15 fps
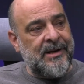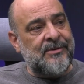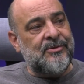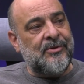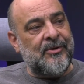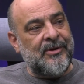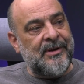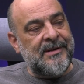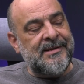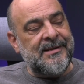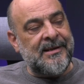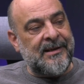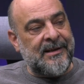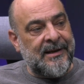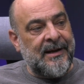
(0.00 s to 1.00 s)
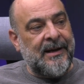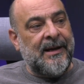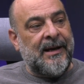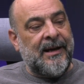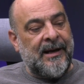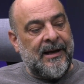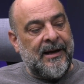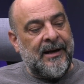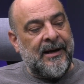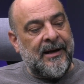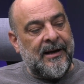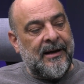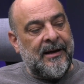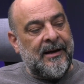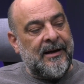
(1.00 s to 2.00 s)
sonrası e,
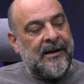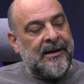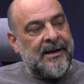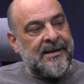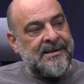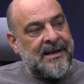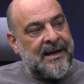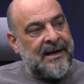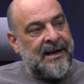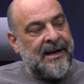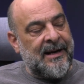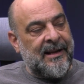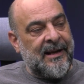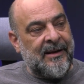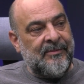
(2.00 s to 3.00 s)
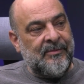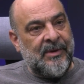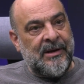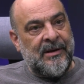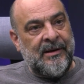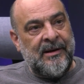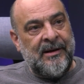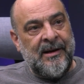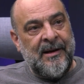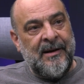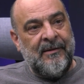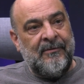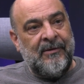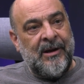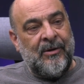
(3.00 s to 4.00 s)
e, yazarlardan biri
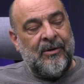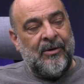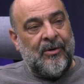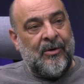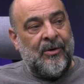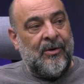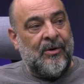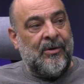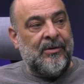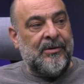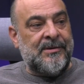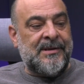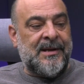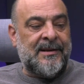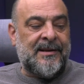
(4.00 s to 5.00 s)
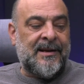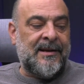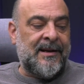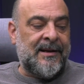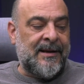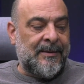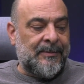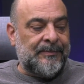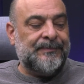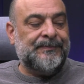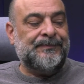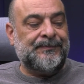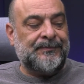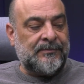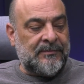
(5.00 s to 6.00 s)
ve o, o, o zaten hani
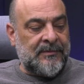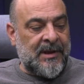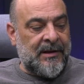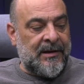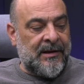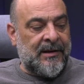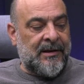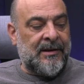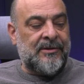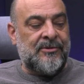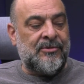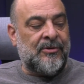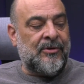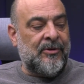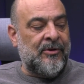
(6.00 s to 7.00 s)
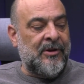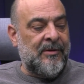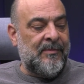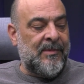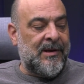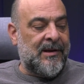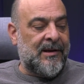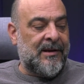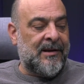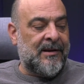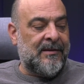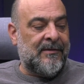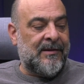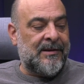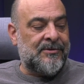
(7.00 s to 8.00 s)
e, çok önemli
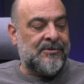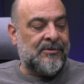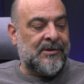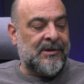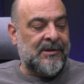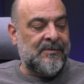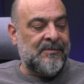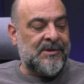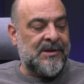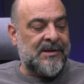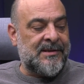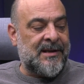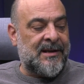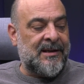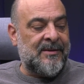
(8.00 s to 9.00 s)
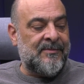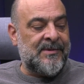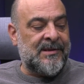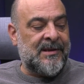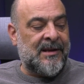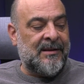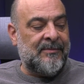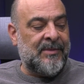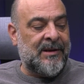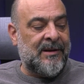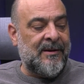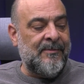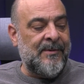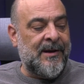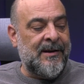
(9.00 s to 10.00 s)
e, ve çok tanınmış yazarlarımızdan
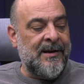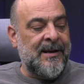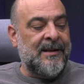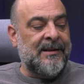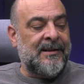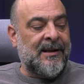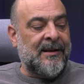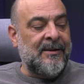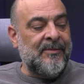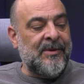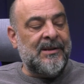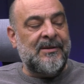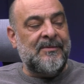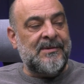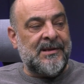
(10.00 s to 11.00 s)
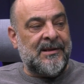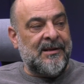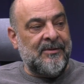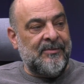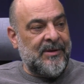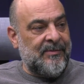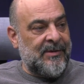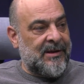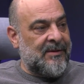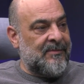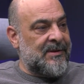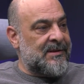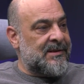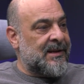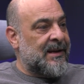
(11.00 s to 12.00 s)
biri ama tanımadığımız, adını
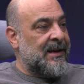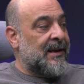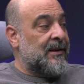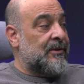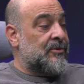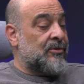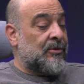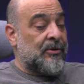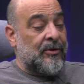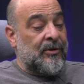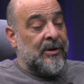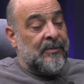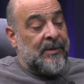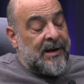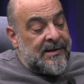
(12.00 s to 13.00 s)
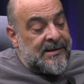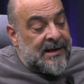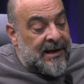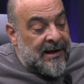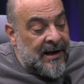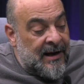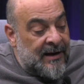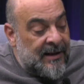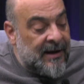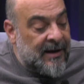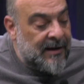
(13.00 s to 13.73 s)
bilmediğimiz çok önemli yazarlar da